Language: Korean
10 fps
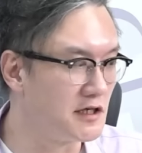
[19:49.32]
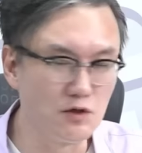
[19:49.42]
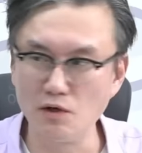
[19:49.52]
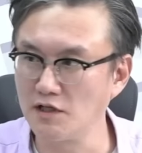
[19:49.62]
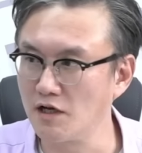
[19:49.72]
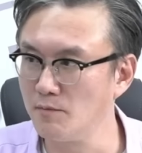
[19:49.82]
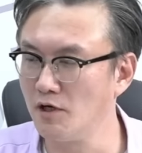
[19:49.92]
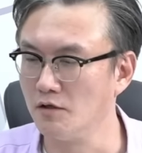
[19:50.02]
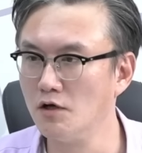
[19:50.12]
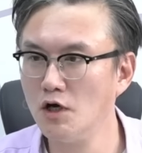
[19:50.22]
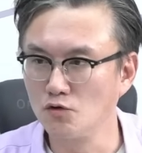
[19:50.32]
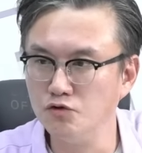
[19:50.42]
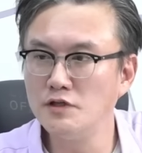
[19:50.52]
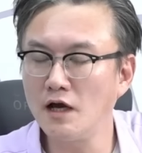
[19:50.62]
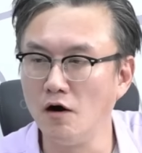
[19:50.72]
일의 기록에 따르면
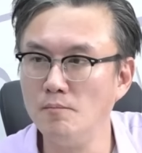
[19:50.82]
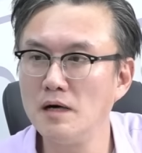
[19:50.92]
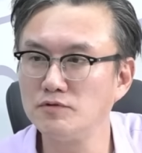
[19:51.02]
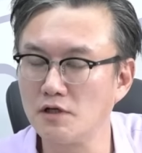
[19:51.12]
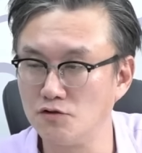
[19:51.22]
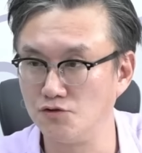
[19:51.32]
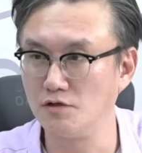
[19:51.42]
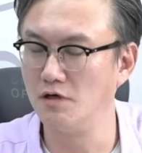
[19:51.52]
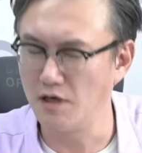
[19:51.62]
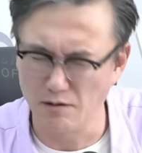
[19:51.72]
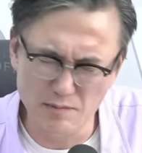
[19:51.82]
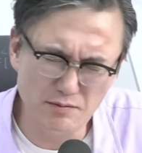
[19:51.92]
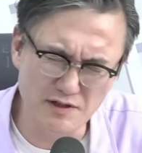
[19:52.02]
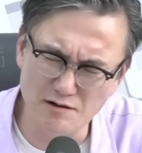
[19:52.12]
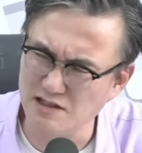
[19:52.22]
군대가 엄마 부대를 죽이 아, 엄마
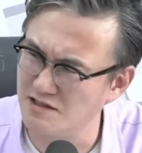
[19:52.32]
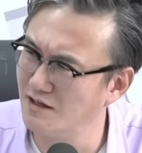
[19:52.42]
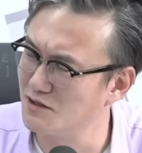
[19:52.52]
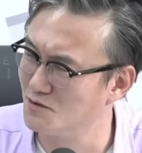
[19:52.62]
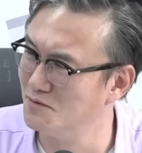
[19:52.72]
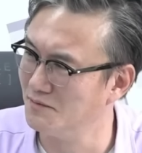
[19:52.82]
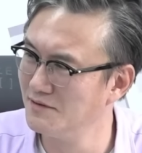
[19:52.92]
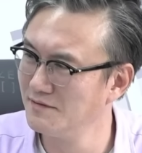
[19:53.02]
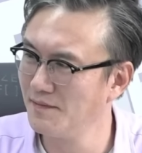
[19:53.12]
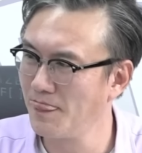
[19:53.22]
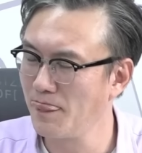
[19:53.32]
부대라고는 이상하다. 아, 그 하지